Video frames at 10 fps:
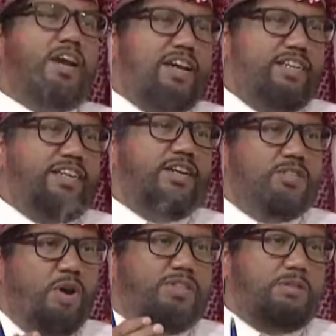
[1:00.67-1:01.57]
اشتغل
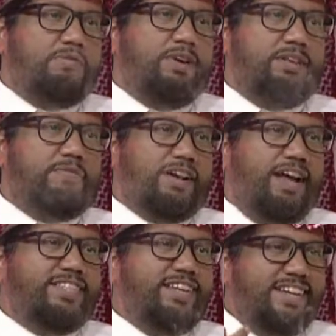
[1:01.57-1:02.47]
زوج مرت
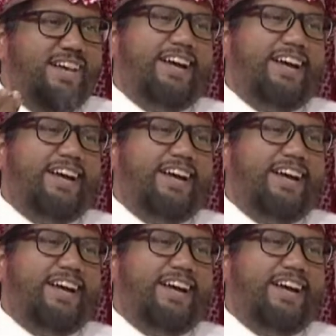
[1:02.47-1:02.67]
مرات